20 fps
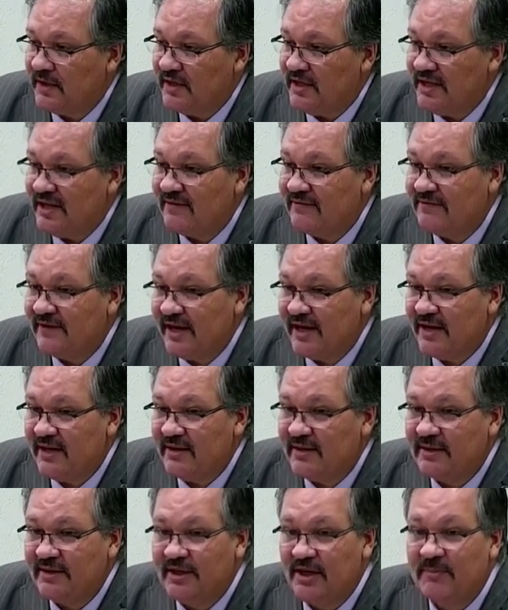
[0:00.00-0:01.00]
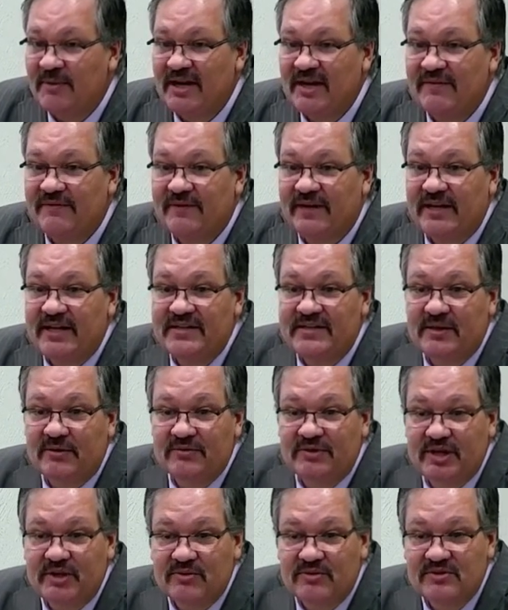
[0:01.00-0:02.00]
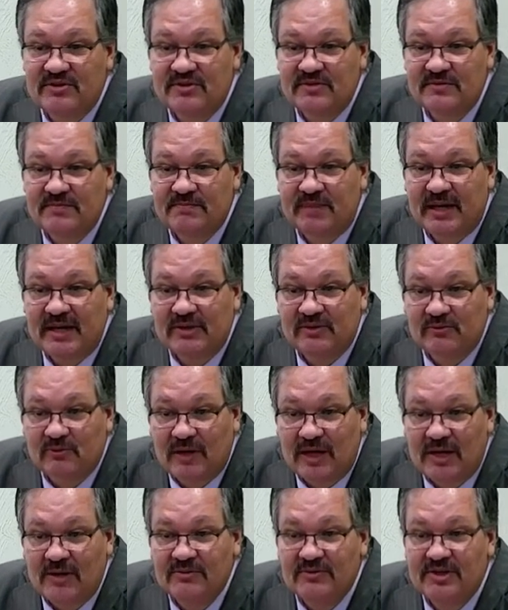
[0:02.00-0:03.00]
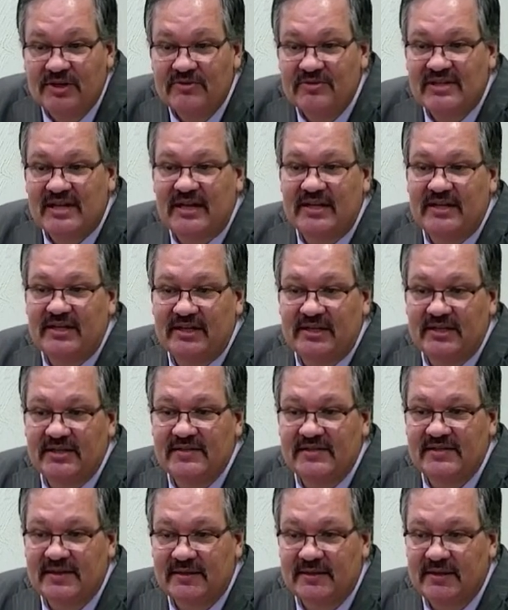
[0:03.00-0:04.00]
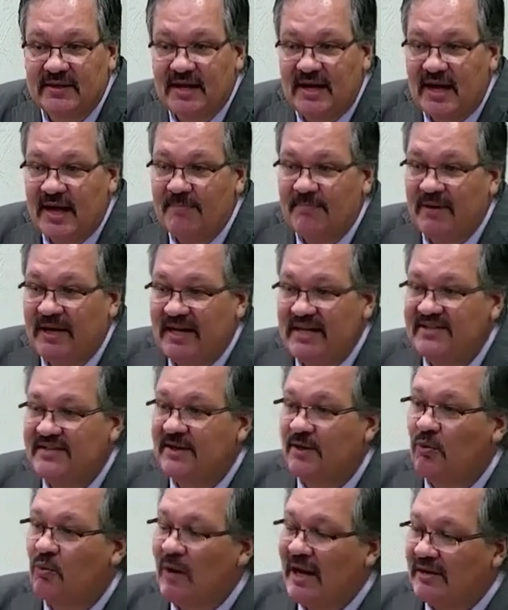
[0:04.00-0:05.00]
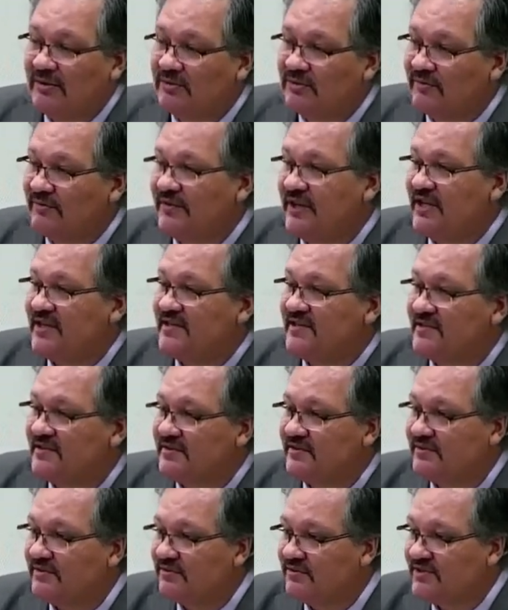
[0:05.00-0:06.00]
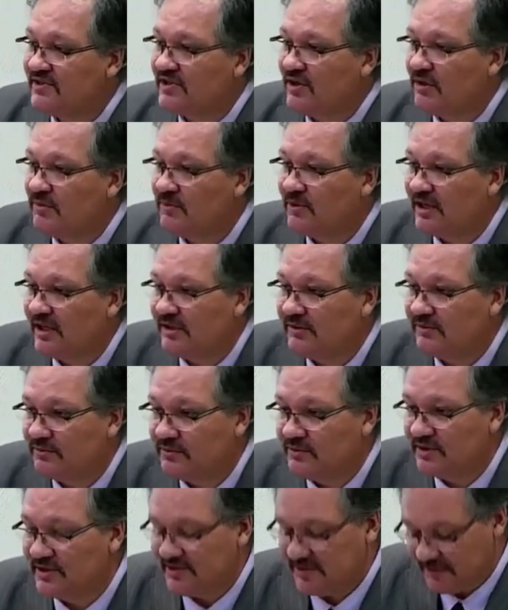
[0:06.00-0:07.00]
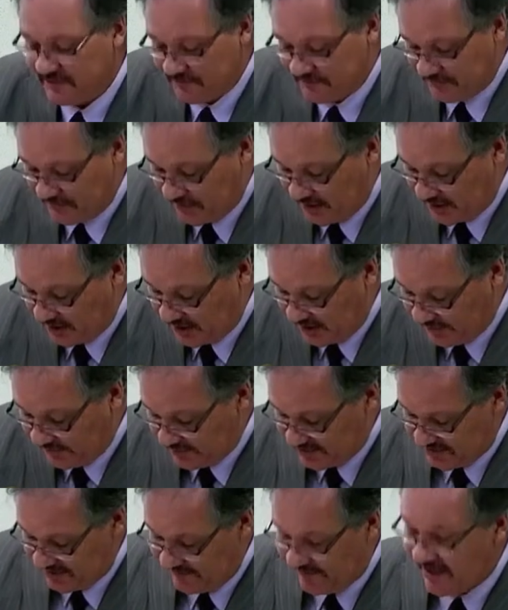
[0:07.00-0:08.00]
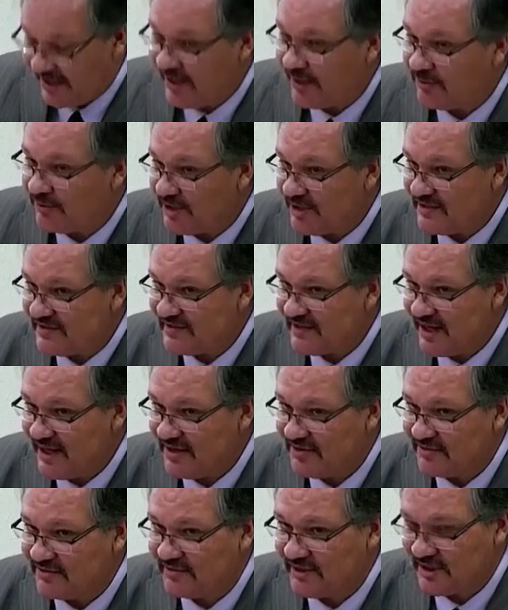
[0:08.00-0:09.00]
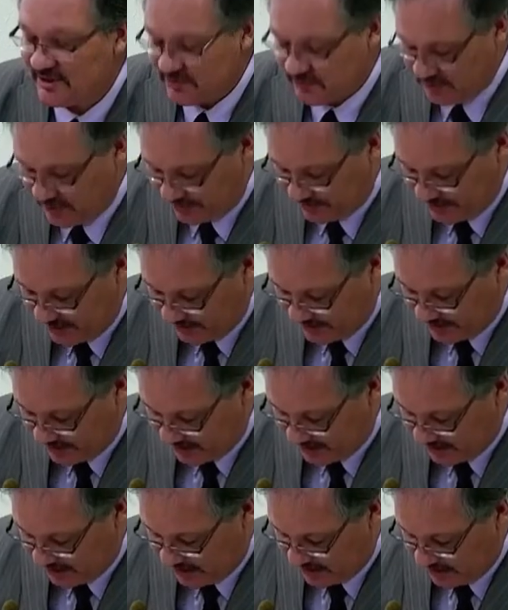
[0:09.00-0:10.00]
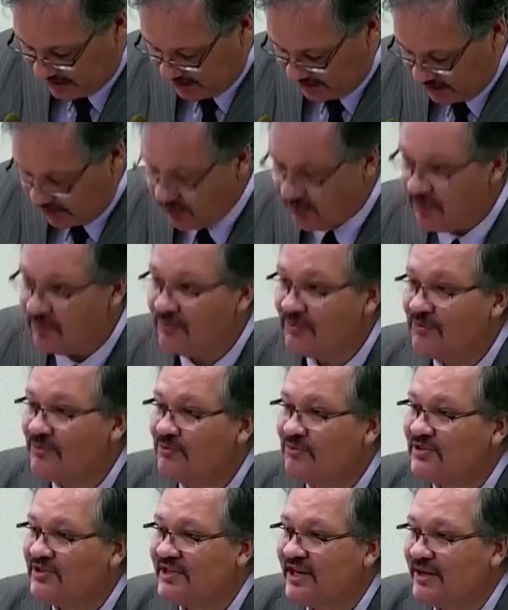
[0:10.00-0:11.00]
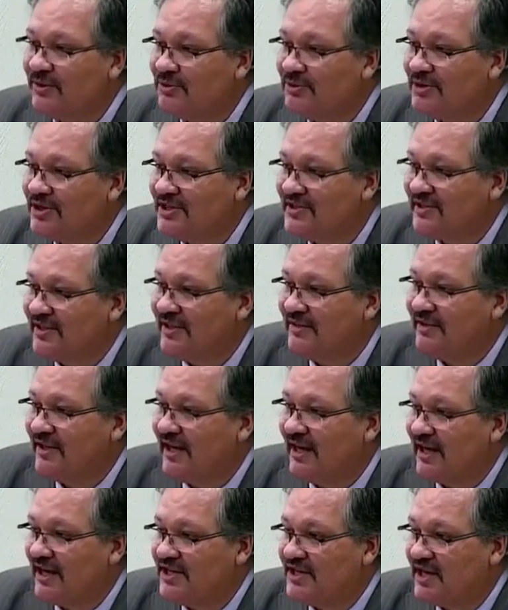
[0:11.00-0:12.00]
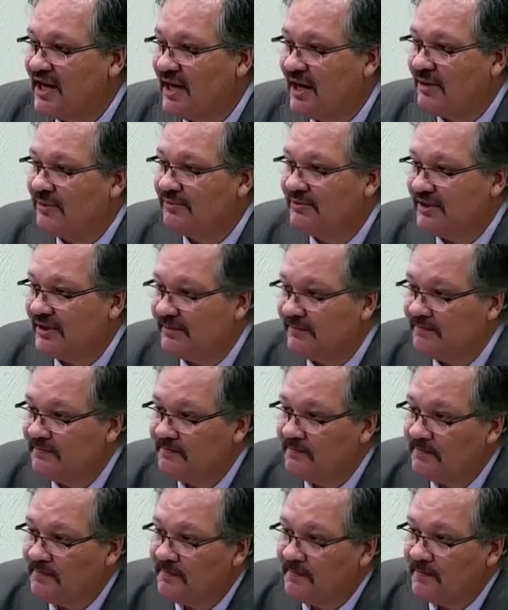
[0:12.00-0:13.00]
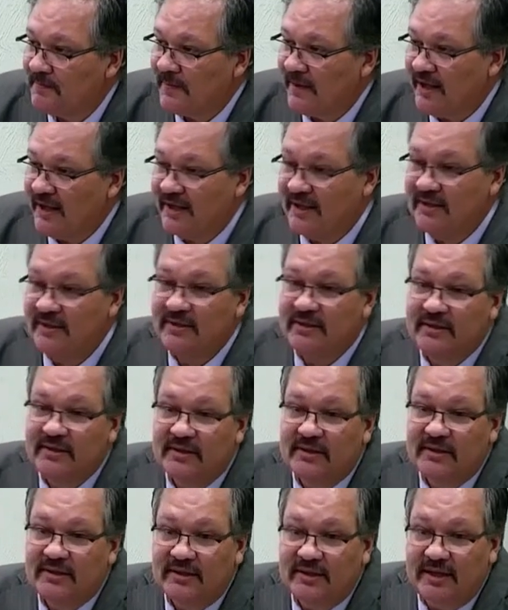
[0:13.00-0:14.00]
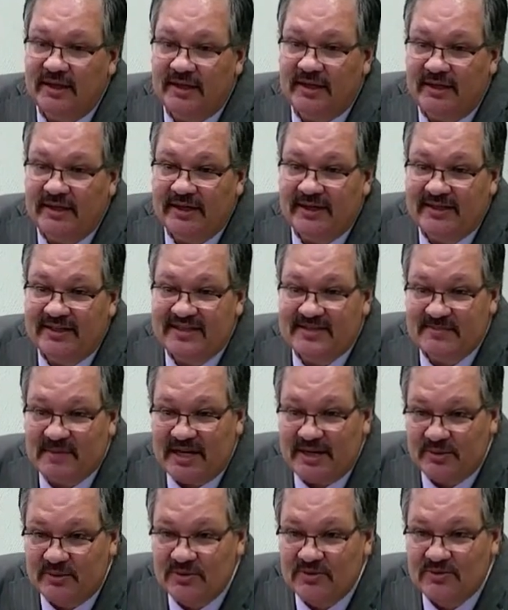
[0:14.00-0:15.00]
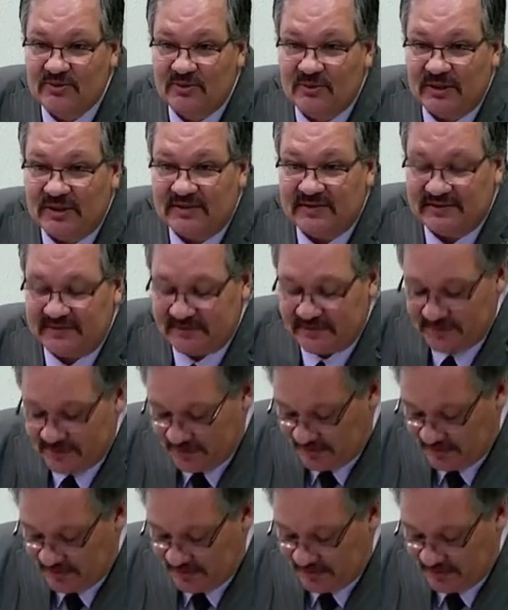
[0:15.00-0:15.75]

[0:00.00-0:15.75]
Yahvé, que é uma referência ao Deus pactual, Deus da aliança, aparece quatro vezes no Salmo 14. E você vai reconhecer isso na sua Bíblia com o Senhor escrito em caixa alta, né? em letras maiúsculas.